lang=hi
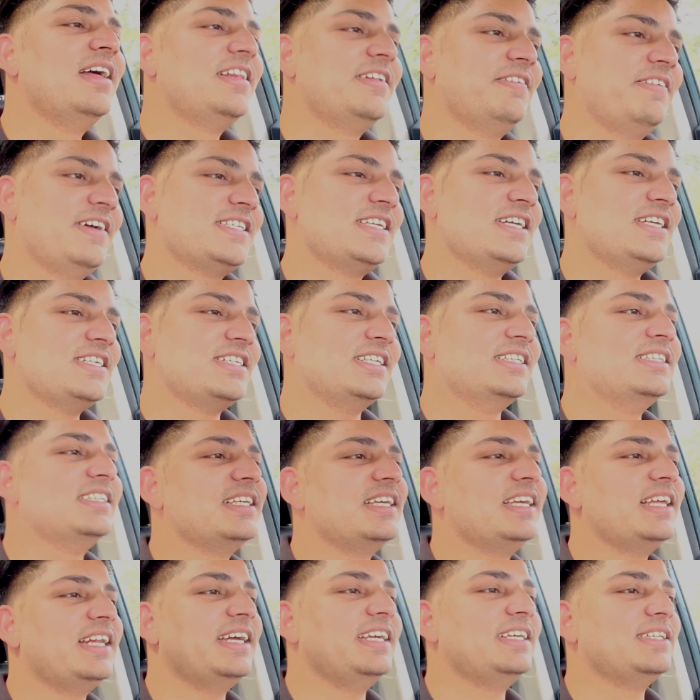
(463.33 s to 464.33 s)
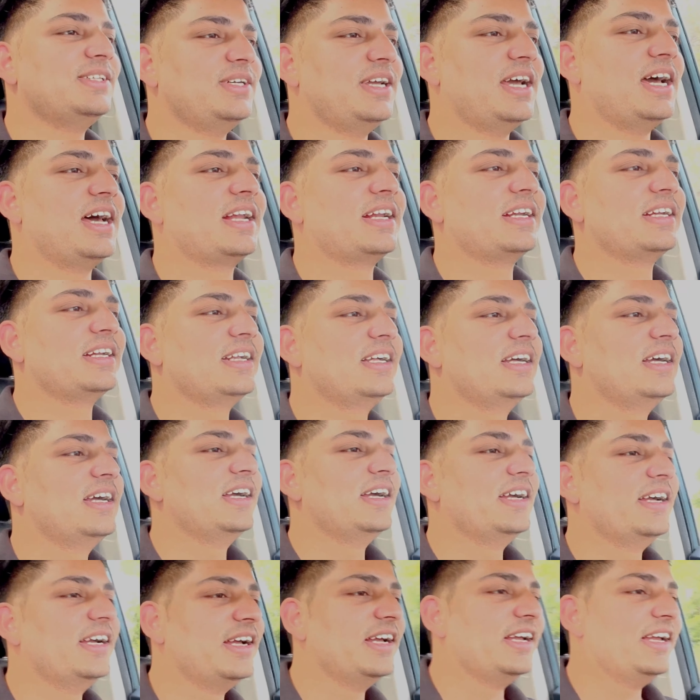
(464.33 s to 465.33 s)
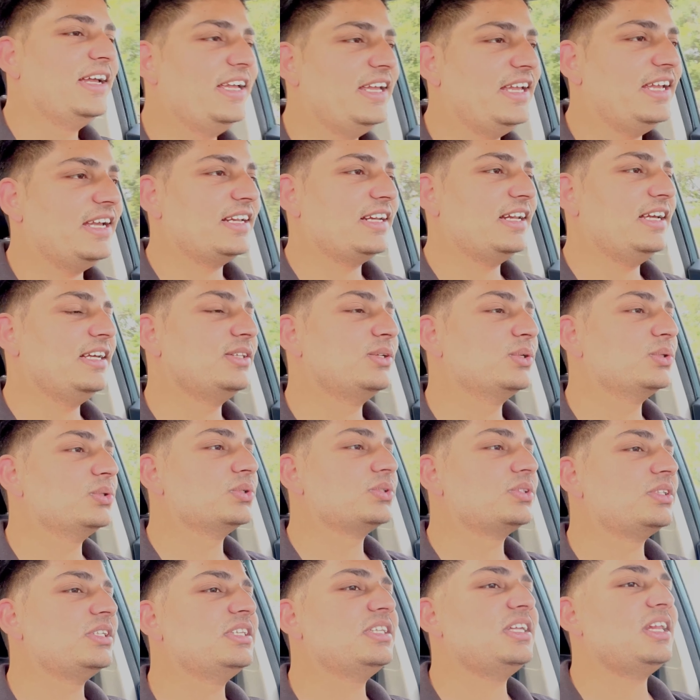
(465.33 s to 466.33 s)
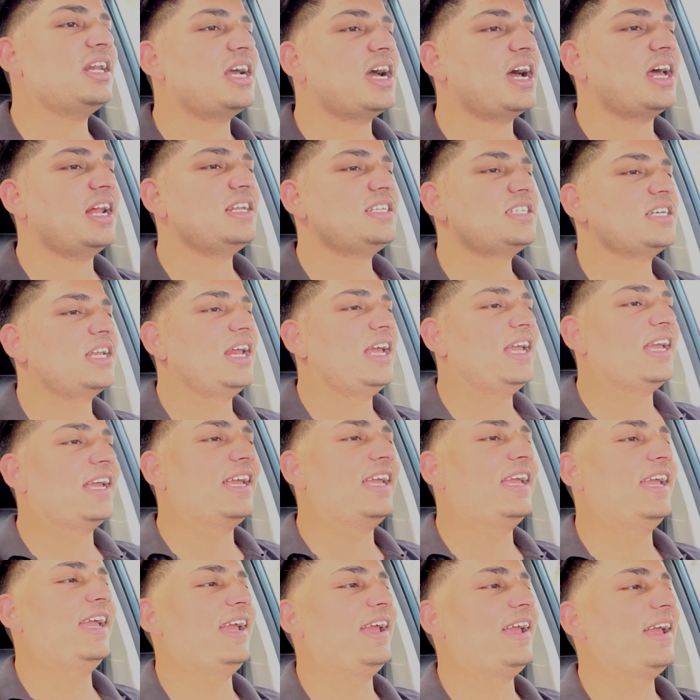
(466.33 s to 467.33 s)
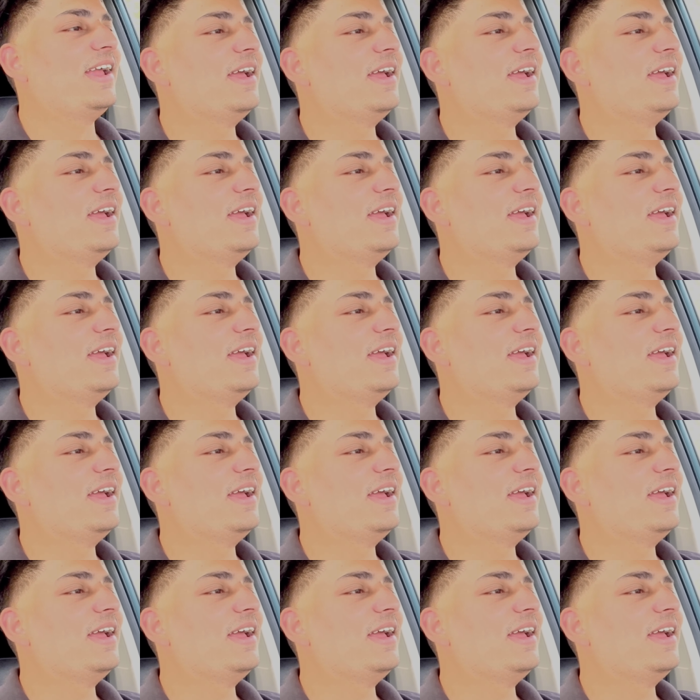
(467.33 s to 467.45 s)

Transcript: वैसे ही ज़िंदगी रही तो यार एक नहीं दो दो तीन दिन कारें चलाएंगे